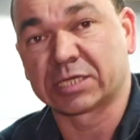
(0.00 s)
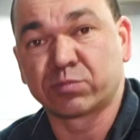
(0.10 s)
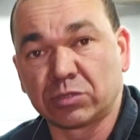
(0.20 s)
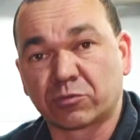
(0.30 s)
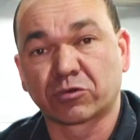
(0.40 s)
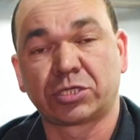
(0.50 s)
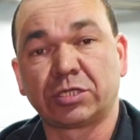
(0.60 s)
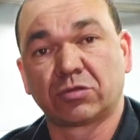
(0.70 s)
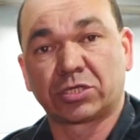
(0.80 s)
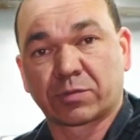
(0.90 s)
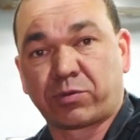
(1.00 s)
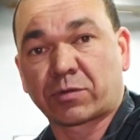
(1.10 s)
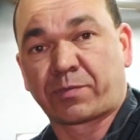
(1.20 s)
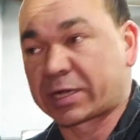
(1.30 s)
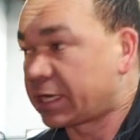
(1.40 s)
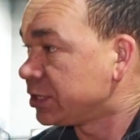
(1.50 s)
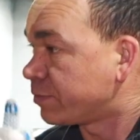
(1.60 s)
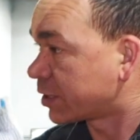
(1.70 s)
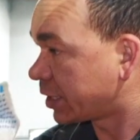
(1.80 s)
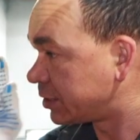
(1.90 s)
Сейчас будем крутить до тех пор, пока не
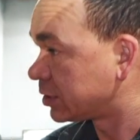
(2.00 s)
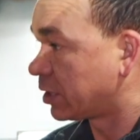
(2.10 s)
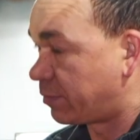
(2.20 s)
погаснет